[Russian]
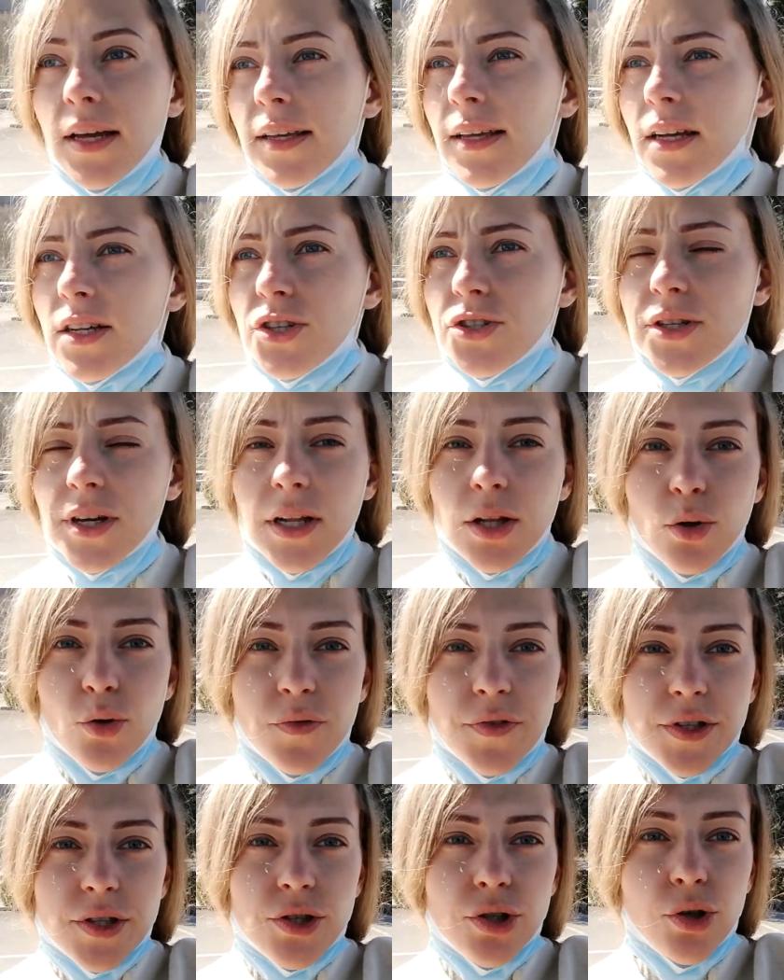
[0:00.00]
Я ждала
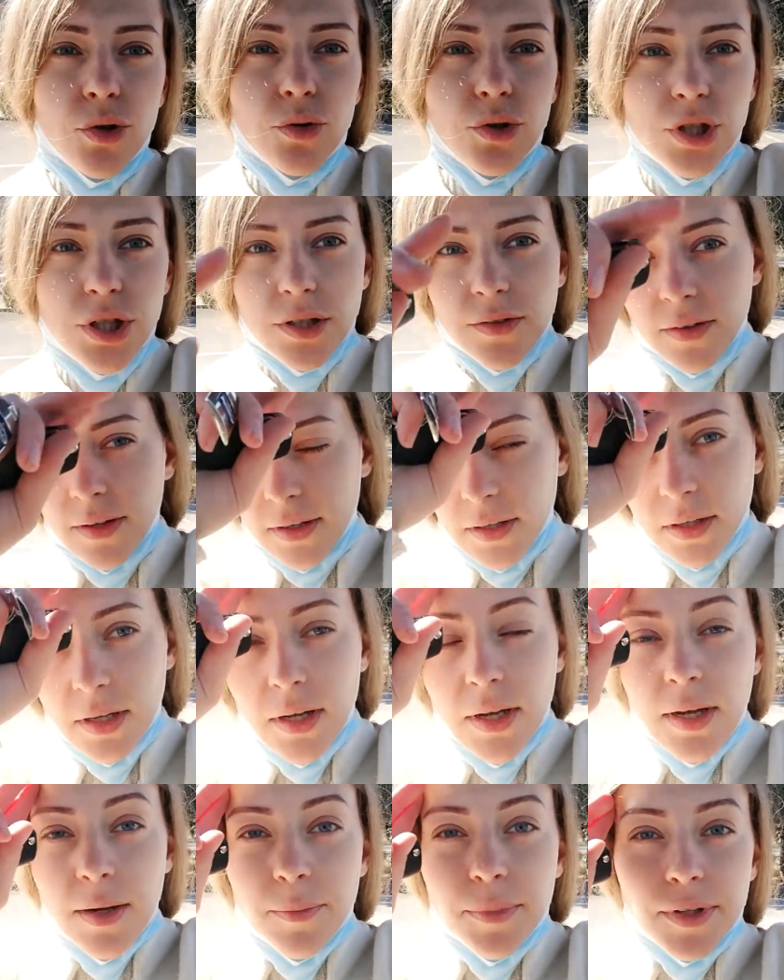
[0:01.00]
увидеть худшего,
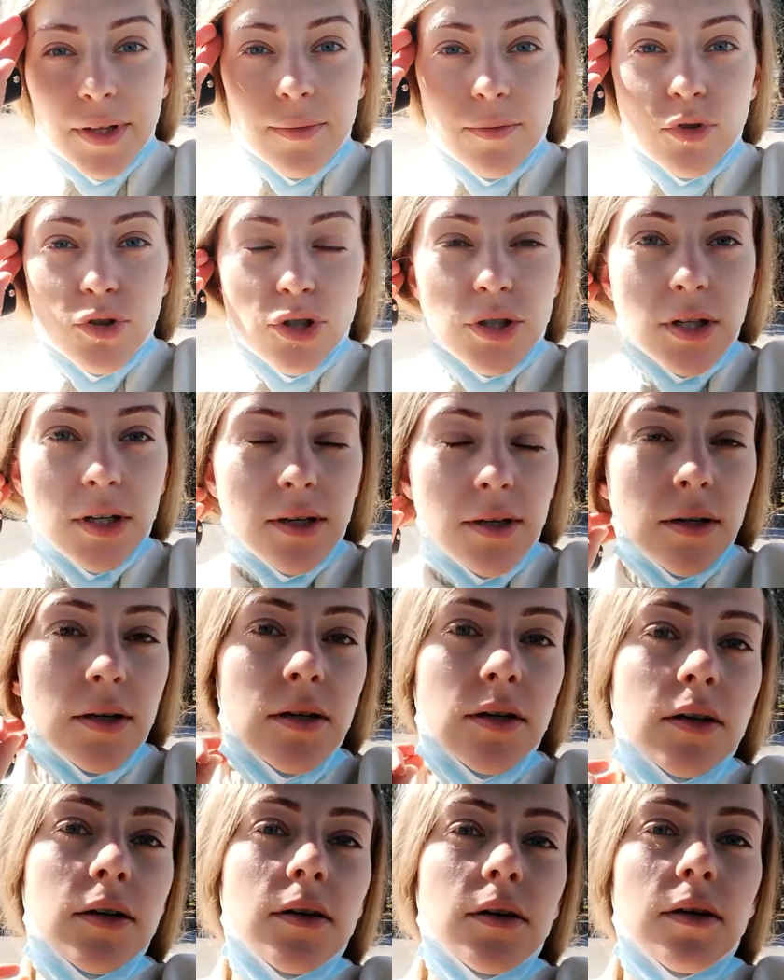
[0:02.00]
потому что,
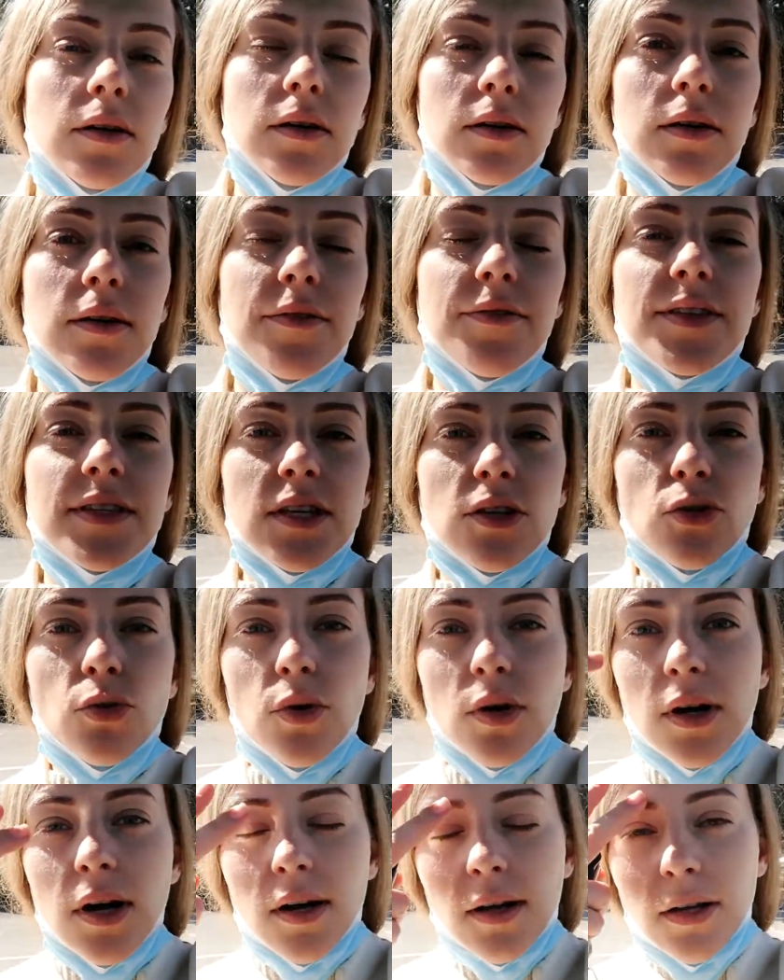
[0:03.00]
э, видя
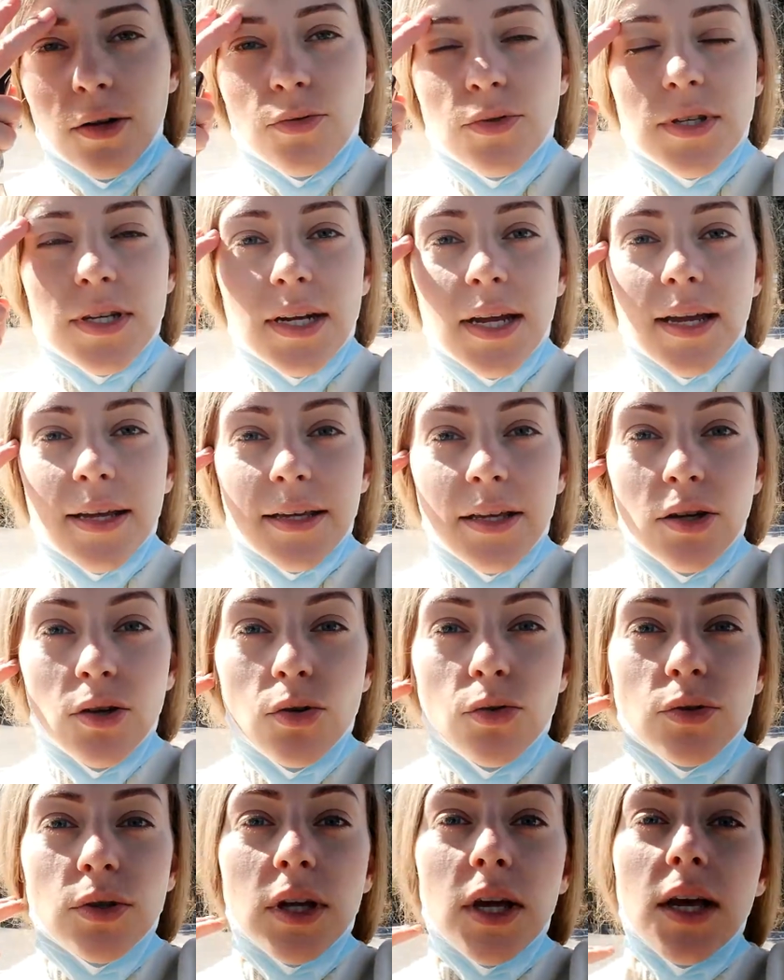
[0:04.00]
то, как люди
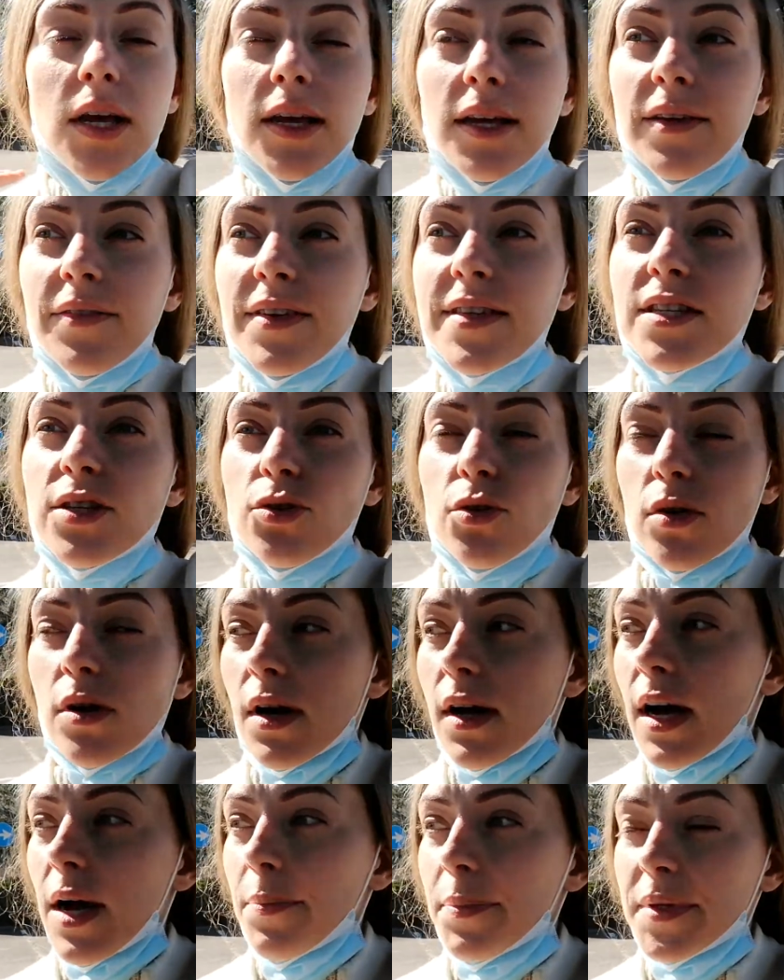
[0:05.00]
реагируют, видя то,
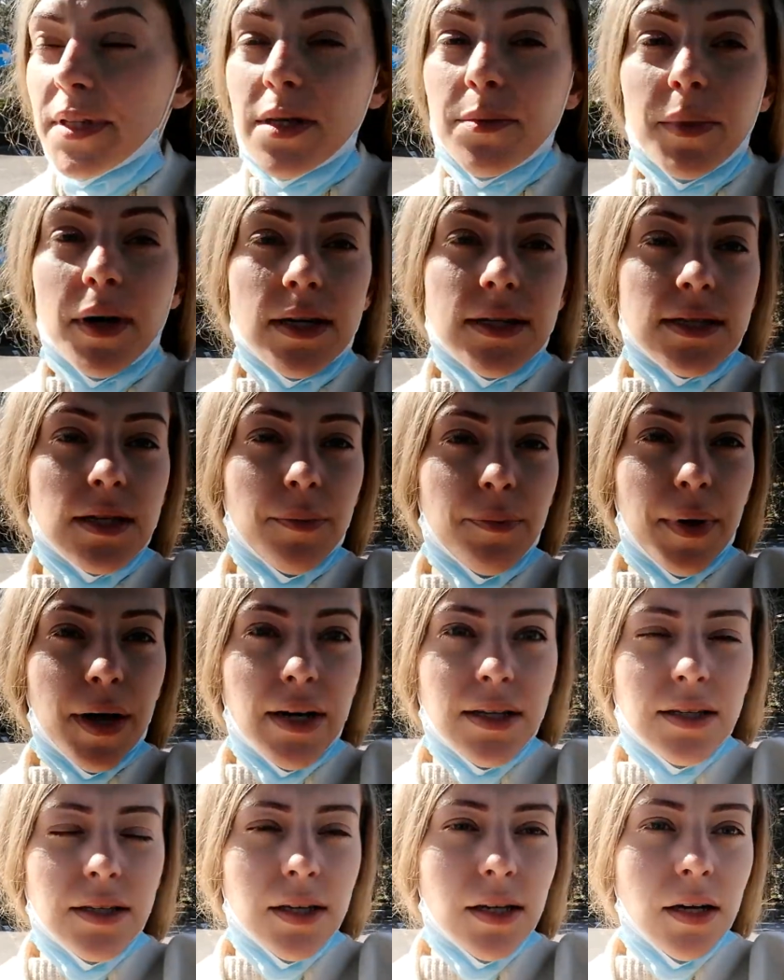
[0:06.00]
какая поднимается
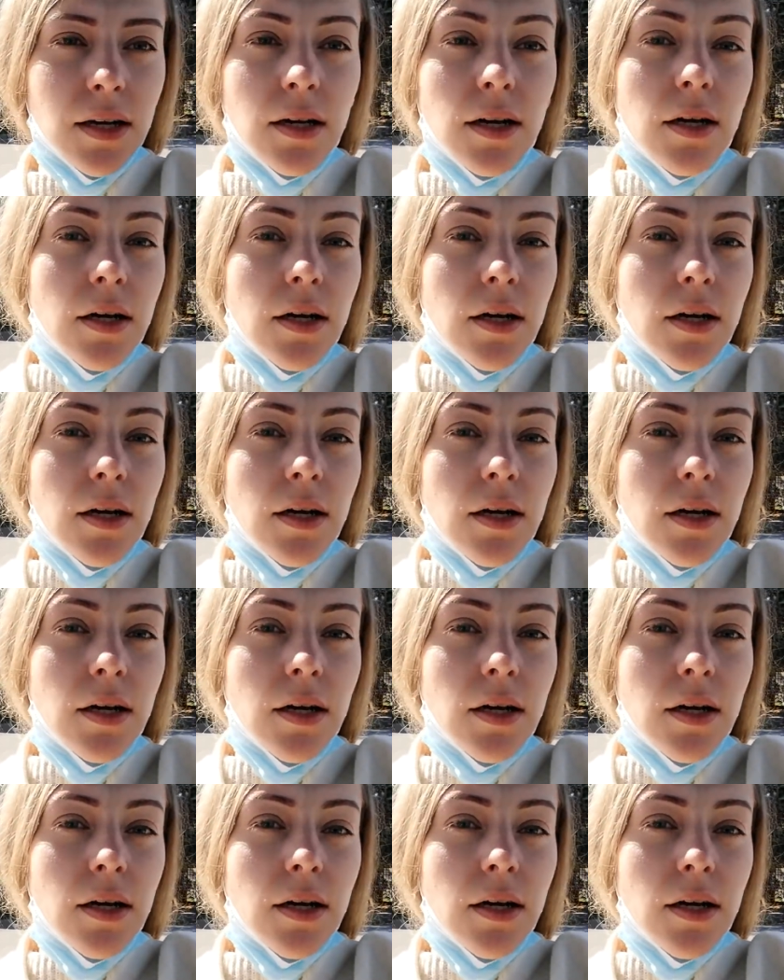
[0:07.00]
паника,